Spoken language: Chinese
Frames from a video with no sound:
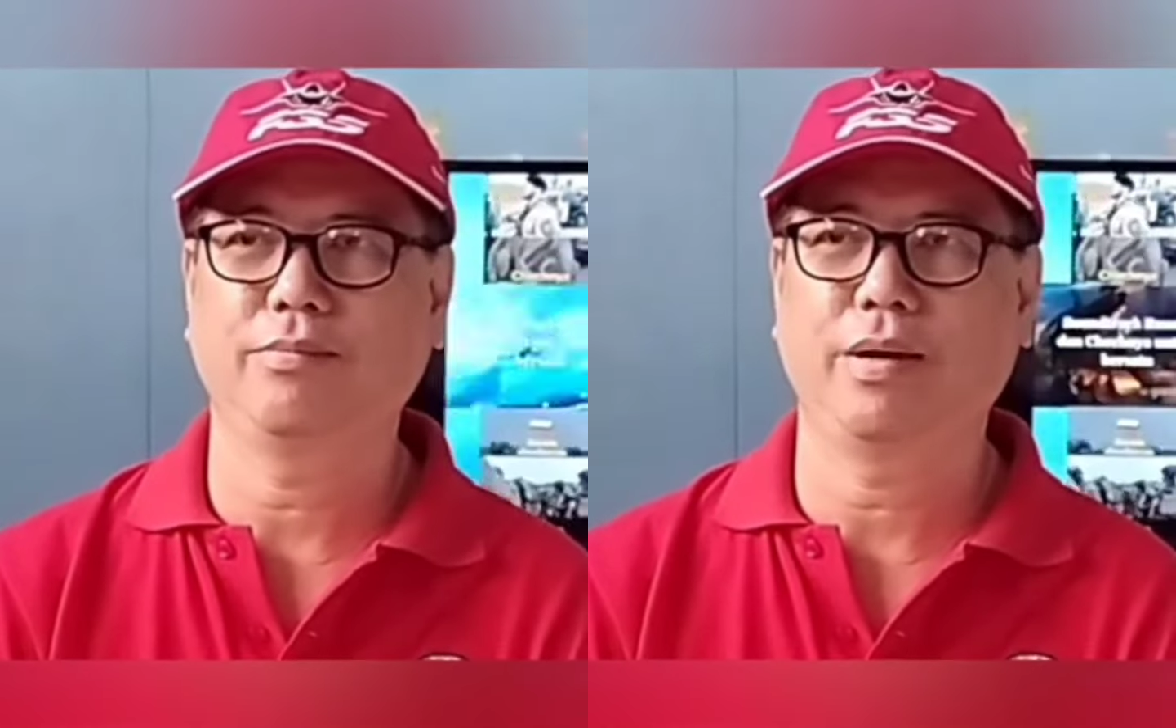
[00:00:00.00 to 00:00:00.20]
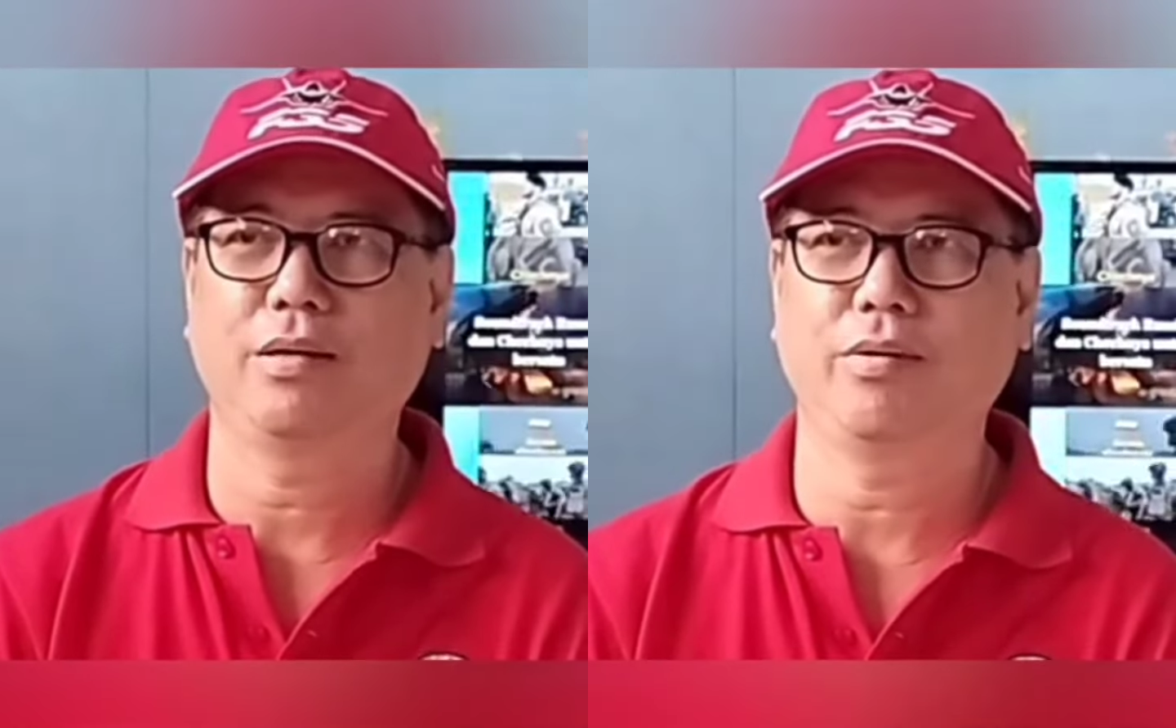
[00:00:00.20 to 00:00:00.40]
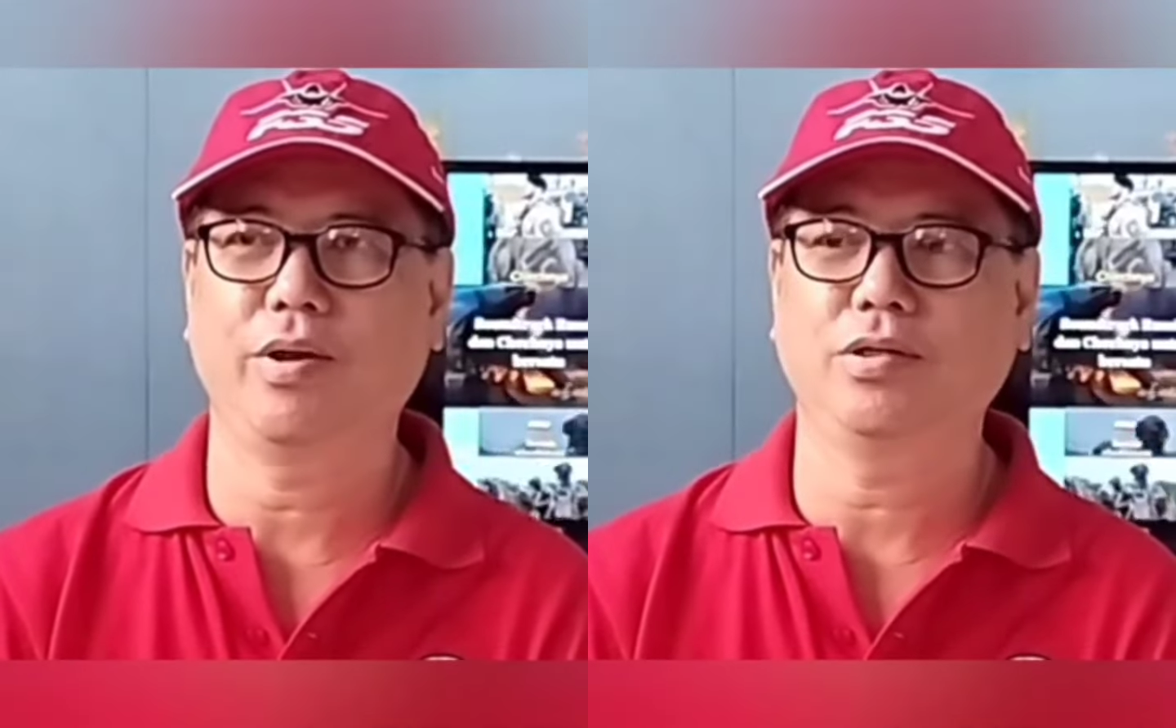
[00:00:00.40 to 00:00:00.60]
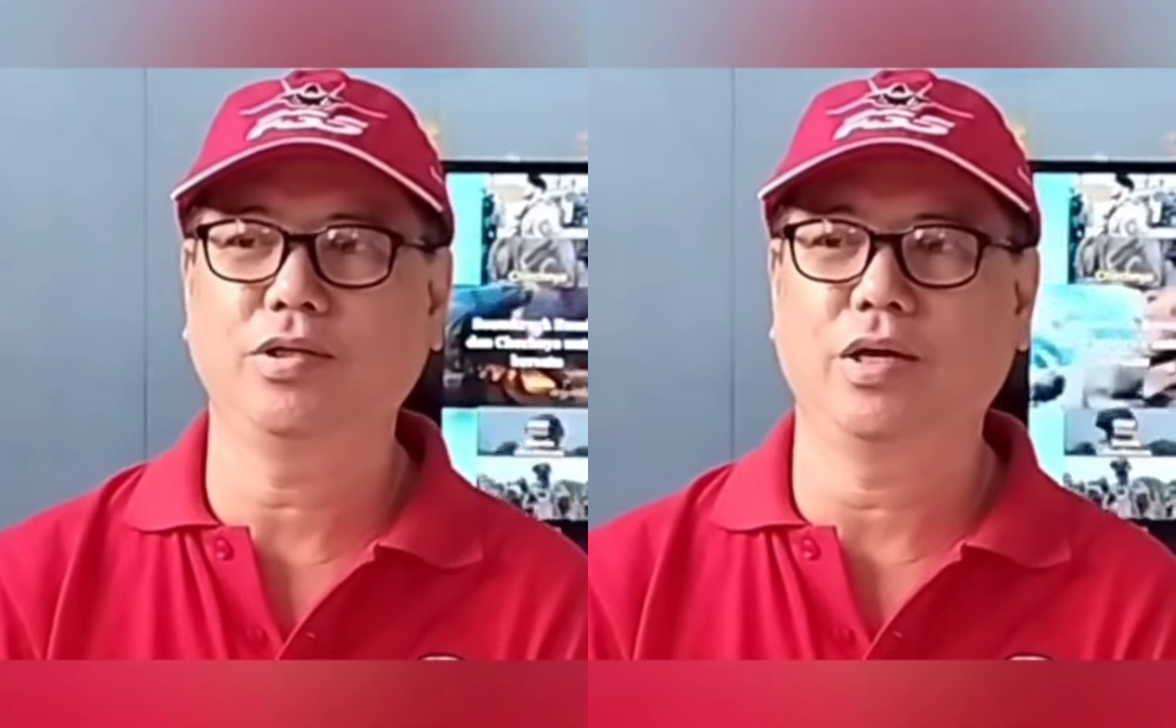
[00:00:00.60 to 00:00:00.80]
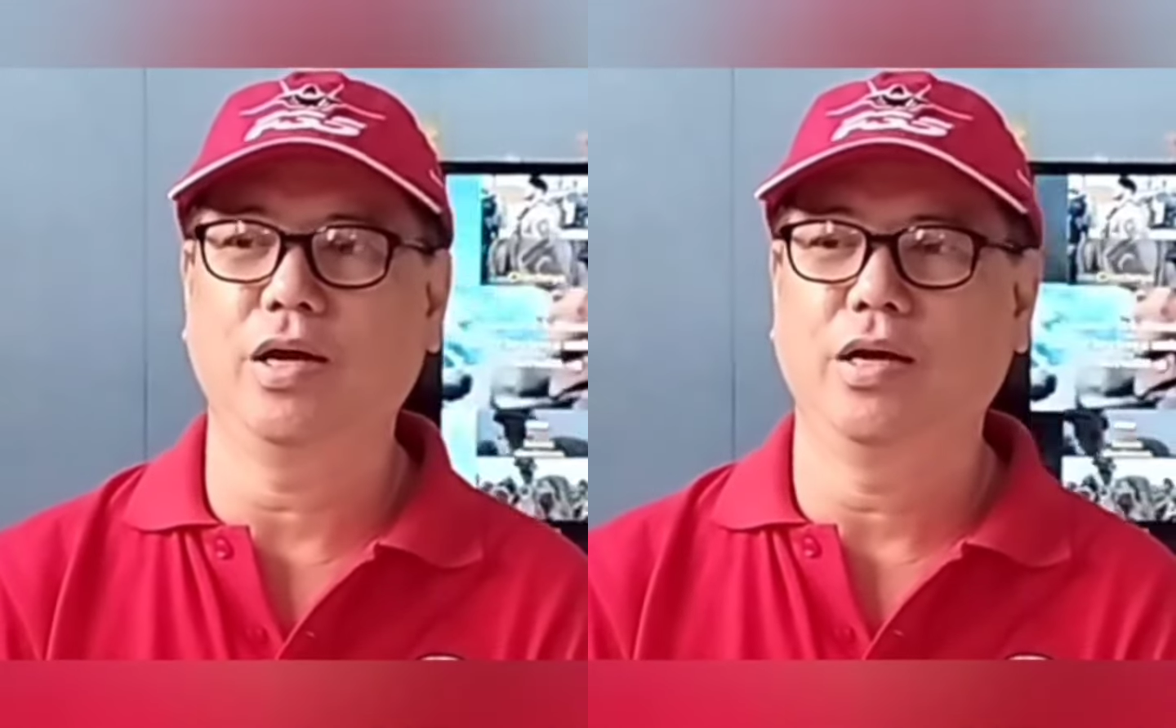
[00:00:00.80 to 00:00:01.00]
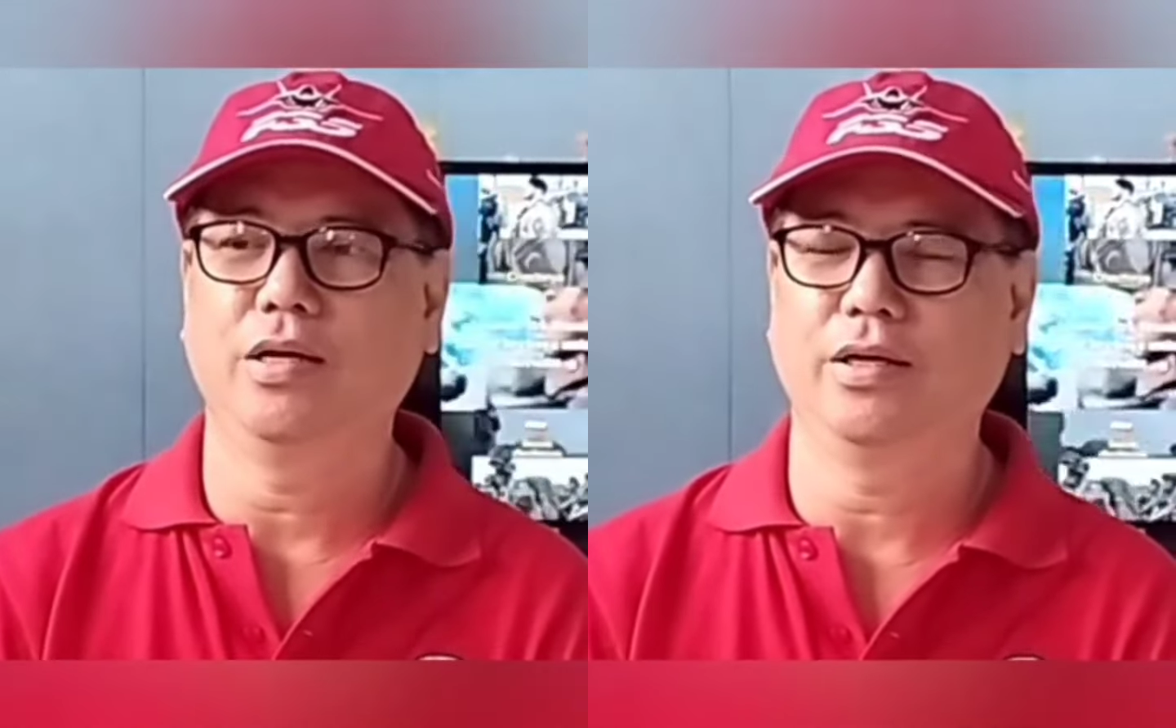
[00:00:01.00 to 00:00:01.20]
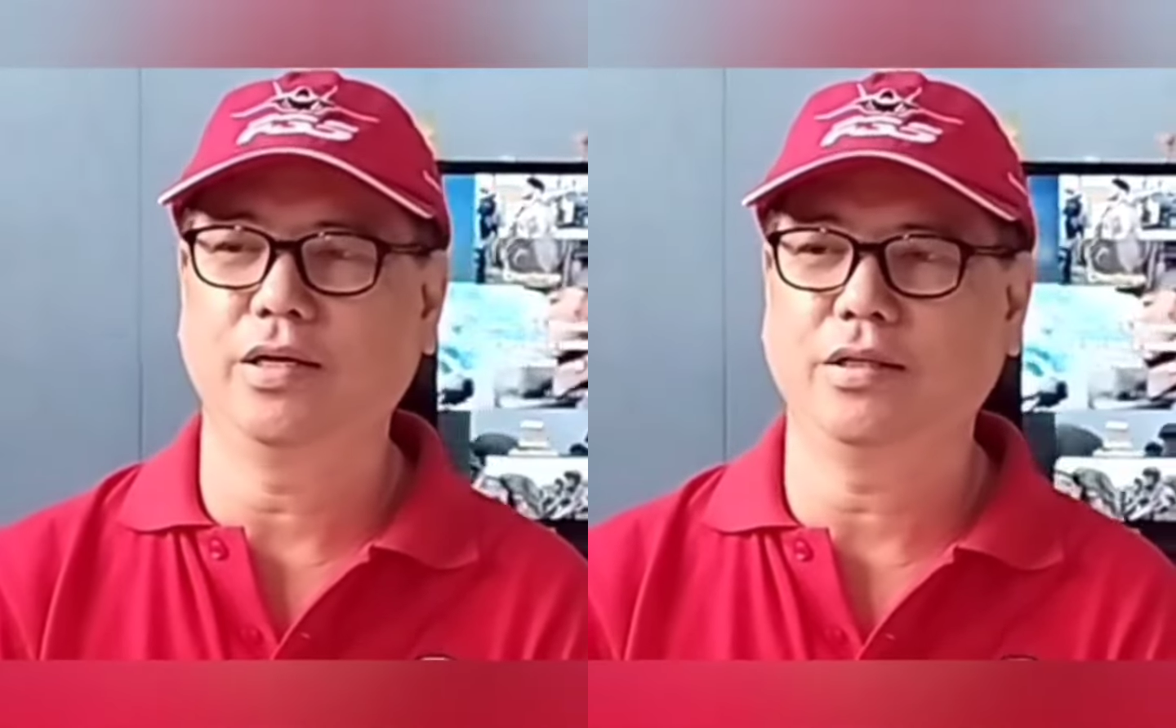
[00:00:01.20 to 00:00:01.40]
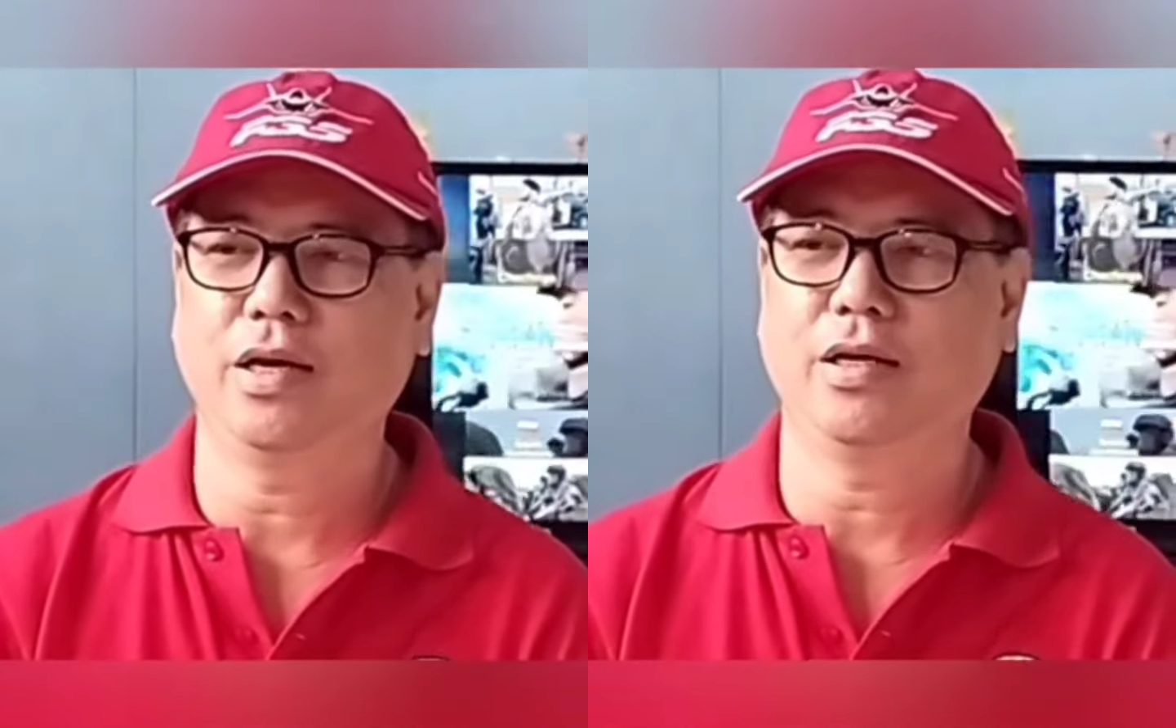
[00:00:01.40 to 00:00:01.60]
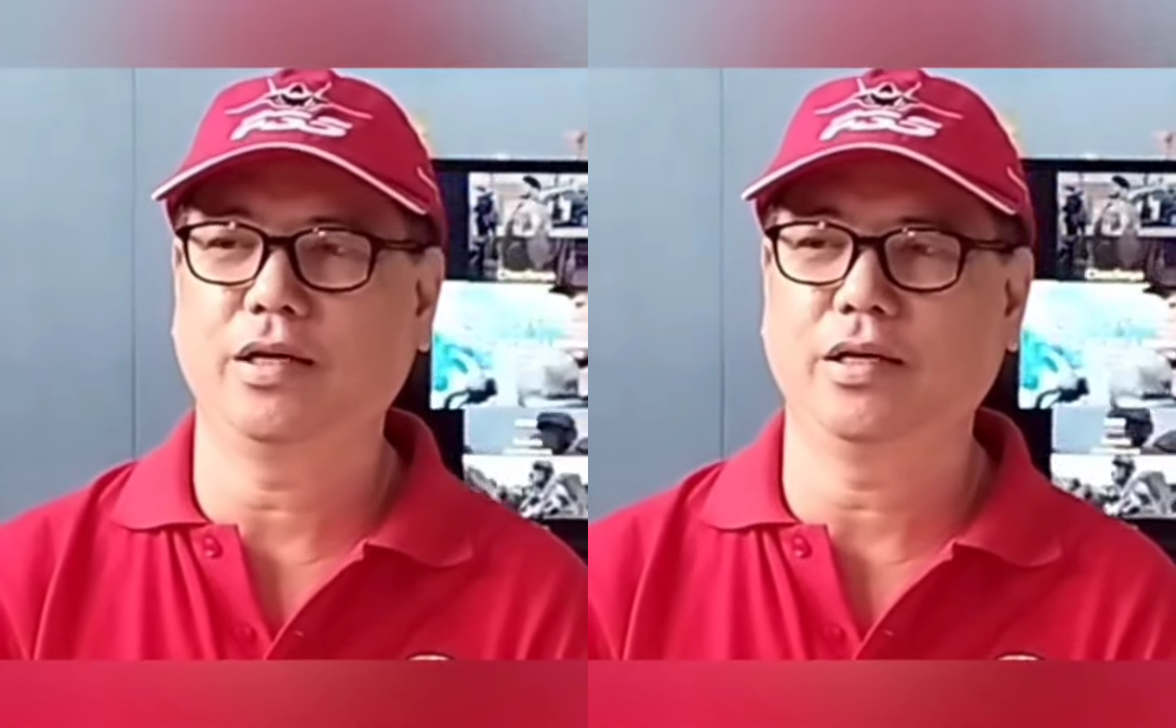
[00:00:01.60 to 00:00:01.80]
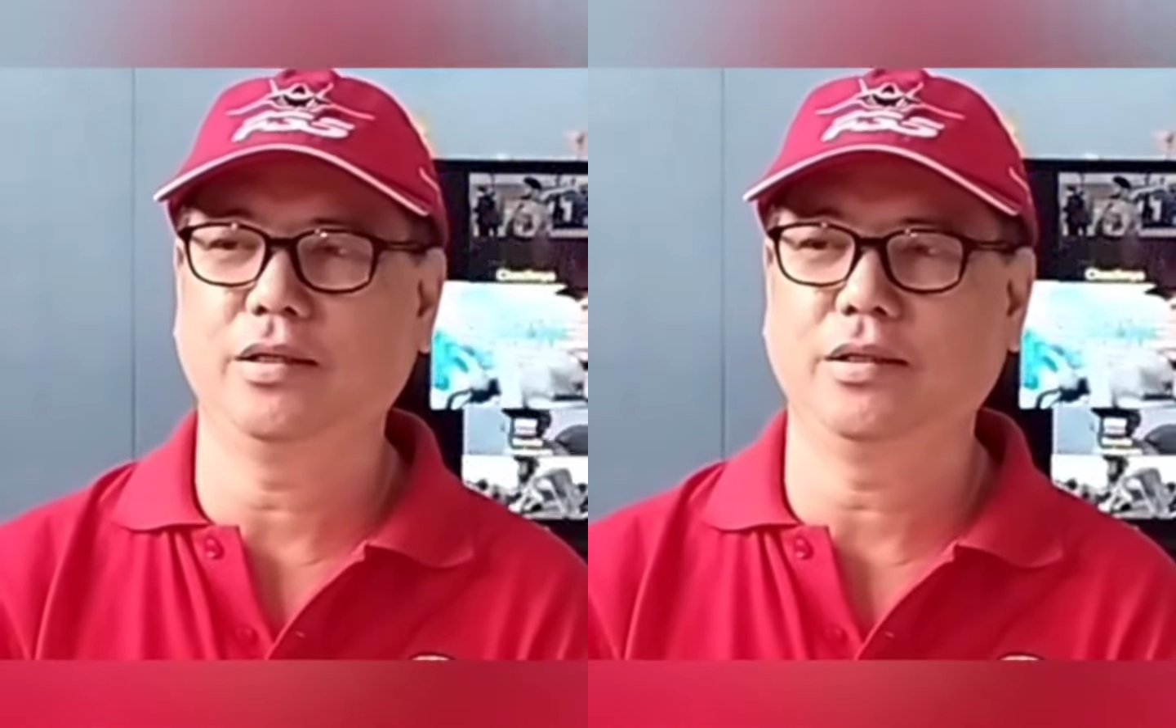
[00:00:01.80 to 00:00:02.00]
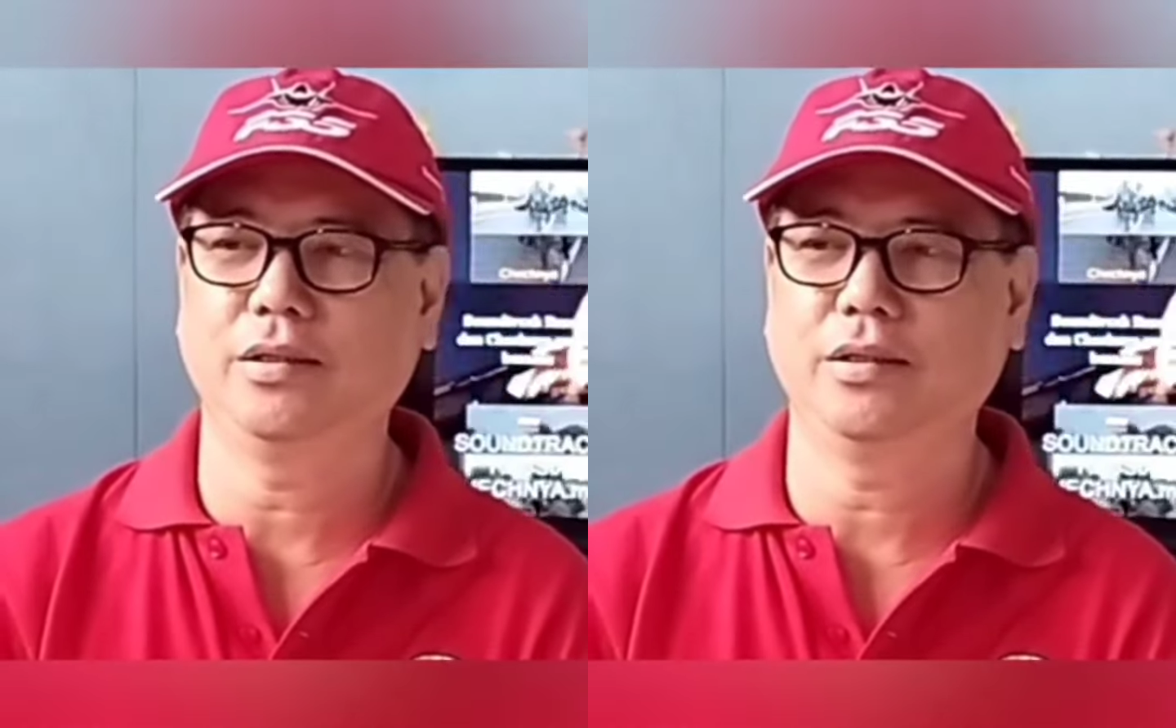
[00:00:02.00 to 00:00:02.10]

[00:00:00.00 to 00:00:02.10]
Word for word: 人员、军官等。